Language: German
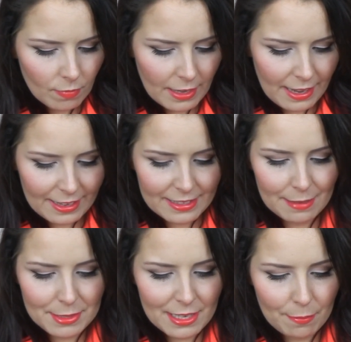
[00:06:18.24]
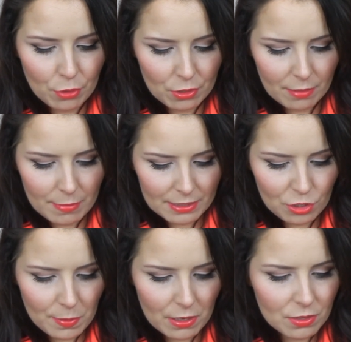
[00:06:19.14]
Ach, jetzt habe ich es kaputt gemacht. Ich
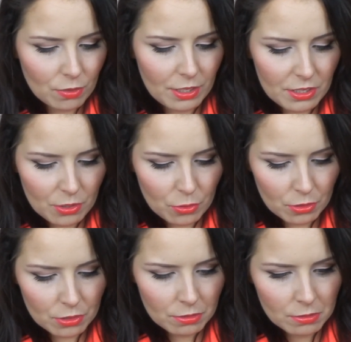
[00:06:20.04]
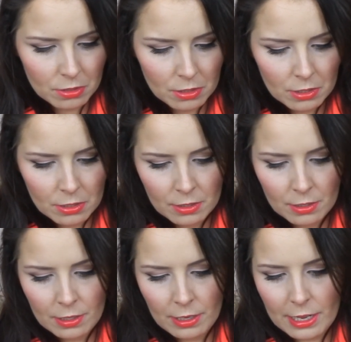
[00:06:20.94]
bin auch so ein Idiot.
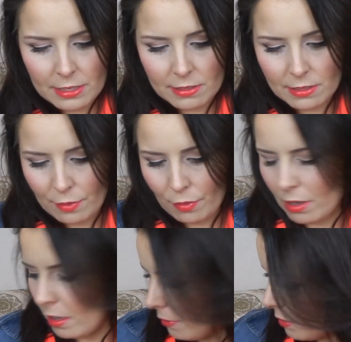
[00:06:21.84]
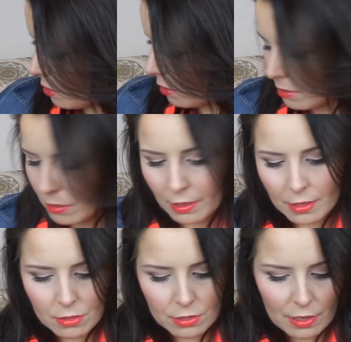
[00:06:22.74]
Jetzt ist eh, ach, was soll's,
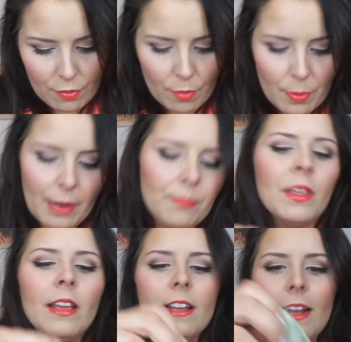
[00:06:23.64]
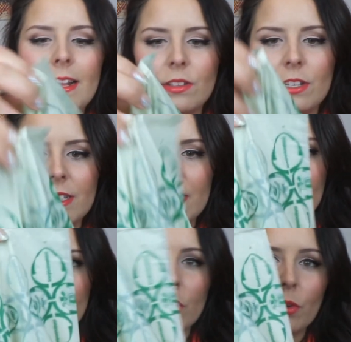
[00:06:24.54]
jetzt ist eh vorbei. Also das sind
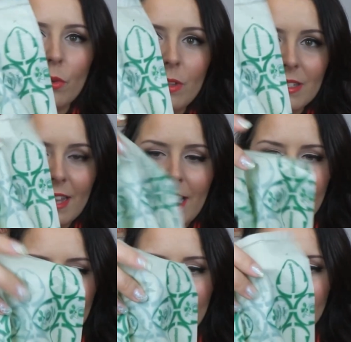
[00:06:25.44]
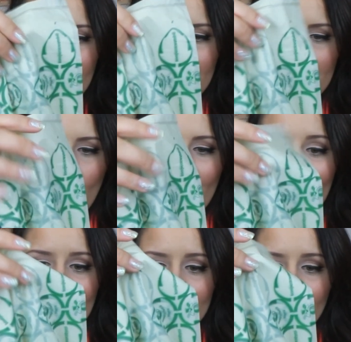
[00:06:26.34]
solche grünen Teile hier, die sind auch
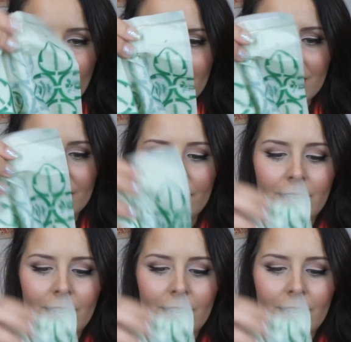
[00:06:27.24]
reißfest.